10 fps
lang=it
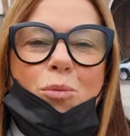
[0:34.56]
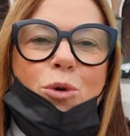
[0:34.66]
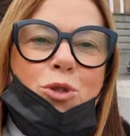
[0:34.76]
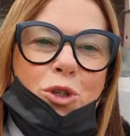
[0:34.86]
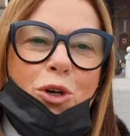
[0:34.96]

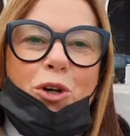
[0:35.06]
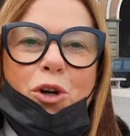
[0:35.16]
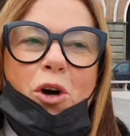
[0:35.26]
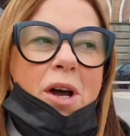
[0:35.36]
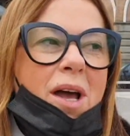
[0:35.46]

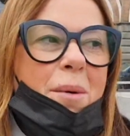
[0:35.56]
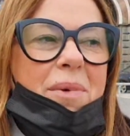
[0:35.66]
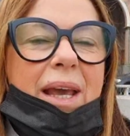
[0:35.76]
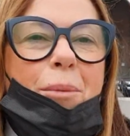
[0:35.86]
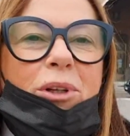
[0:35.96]
Buongiorno, mi
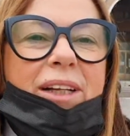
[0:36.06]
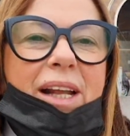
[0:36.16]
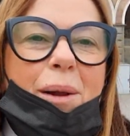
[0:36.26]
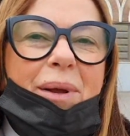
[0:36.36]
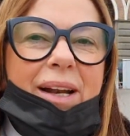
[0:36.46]
chiamo
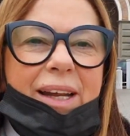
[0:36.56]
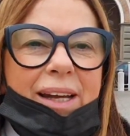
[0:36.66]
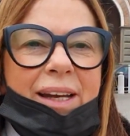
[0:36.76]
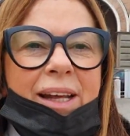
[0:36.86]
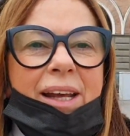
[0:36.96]
Daniela
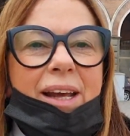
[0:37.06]
Bellini